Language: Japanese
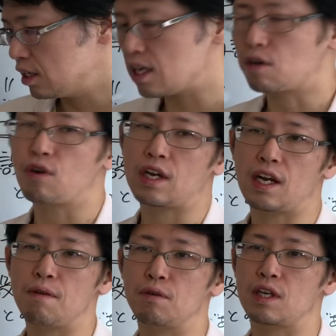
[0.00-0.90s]
で、これ
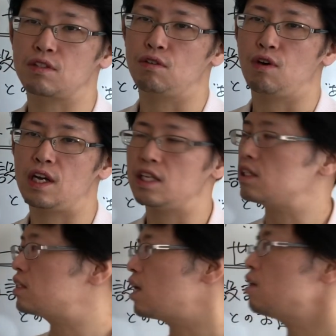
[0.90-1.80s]
から僕がお
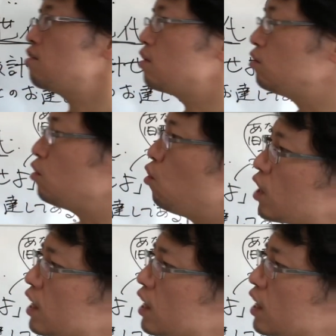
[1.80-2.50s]
話ししたいのは、本当お